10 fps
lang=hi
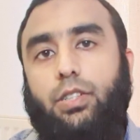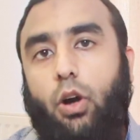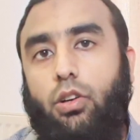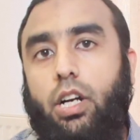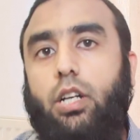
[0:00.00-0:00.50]

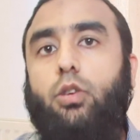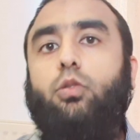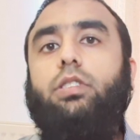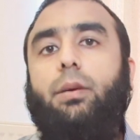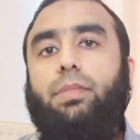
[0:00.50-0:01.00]
डोनाल्ड
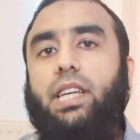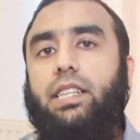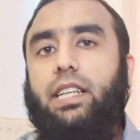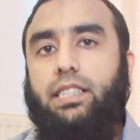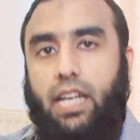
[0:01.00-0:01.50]
लू
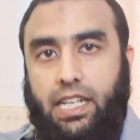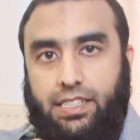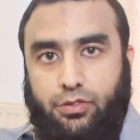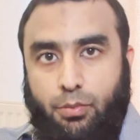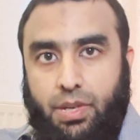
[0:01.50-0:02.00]
धमकियां देता है
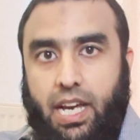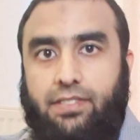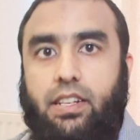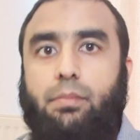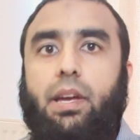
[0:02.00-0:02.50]
जिसको
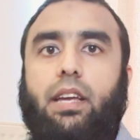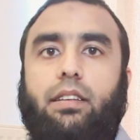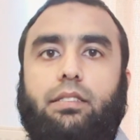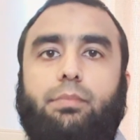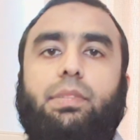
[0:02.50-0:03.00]
मरासले
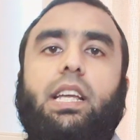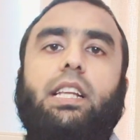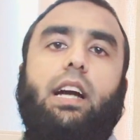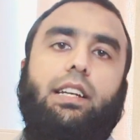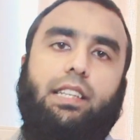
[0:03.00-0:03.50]
में
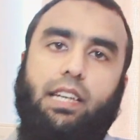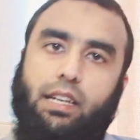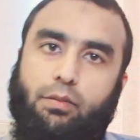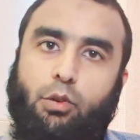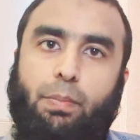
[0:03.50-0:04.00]
तब्दील करके
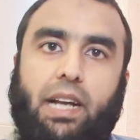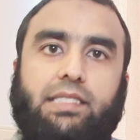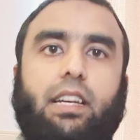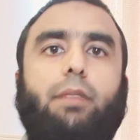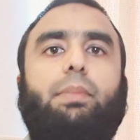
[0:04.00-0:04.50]
वो
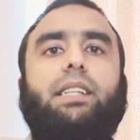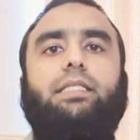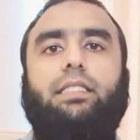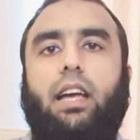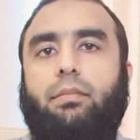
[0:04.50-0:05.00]
पाकिस्तान भेज
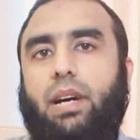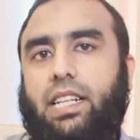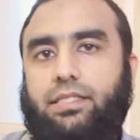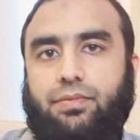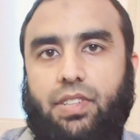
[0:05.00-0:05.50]
देता है
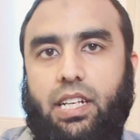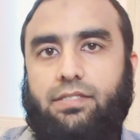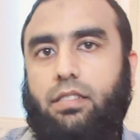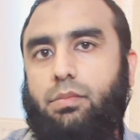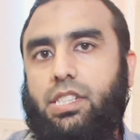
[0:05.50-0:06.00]
हमारा सफ़ीर
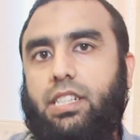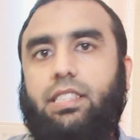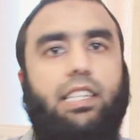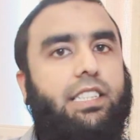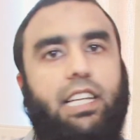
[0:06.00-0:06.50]
असद
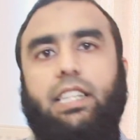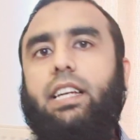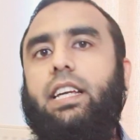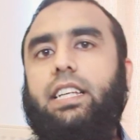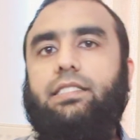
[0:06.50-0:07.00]
मजीद के जी ये
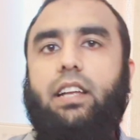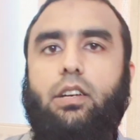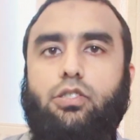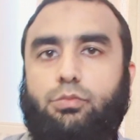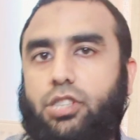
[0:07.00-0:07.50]
देखें ये सारा
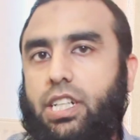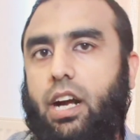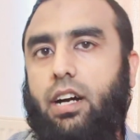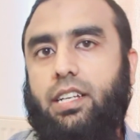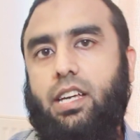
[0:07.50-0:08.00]
कुछ मुझे
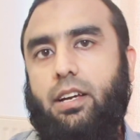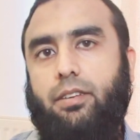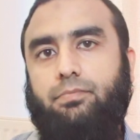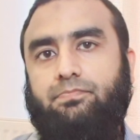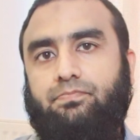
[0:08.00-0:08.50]
कहा गया है